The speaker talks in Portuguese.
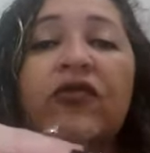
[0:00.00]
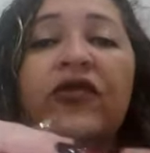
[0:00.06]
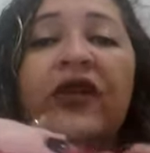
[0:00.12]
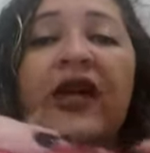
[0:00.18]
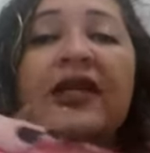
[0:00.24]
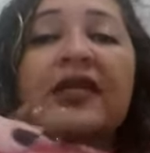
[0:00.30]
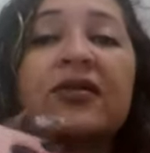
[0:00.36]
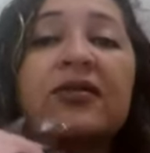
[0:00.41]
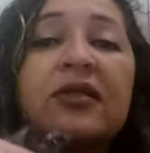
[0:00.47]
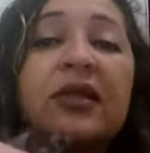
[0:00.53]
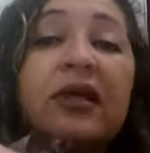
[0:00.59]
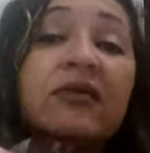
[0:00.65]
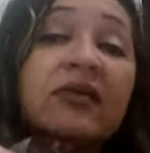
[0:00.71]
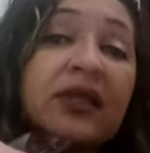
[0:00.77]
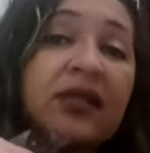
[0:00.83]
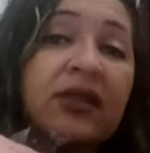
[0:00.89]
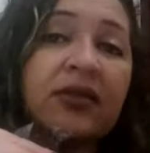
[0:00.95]
o frasco
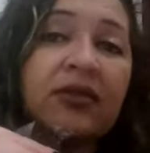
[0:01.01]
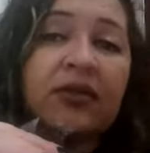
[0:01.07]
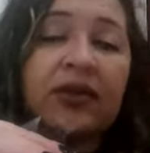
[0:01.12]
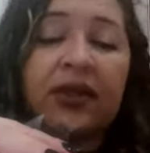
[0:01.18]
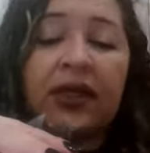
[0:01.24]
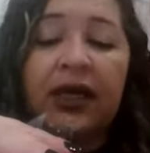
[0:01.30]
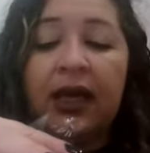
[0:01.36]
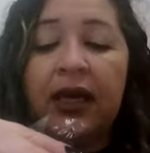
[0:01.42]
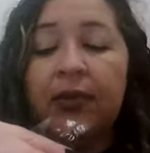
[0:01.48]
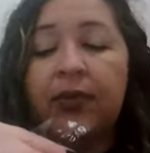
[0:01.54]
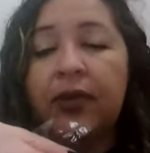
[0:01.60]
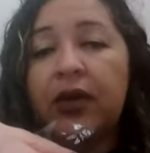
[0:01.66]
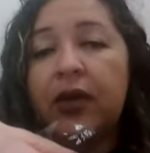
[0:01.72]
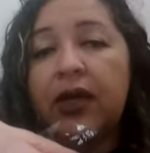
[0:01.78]
tão lindo na época,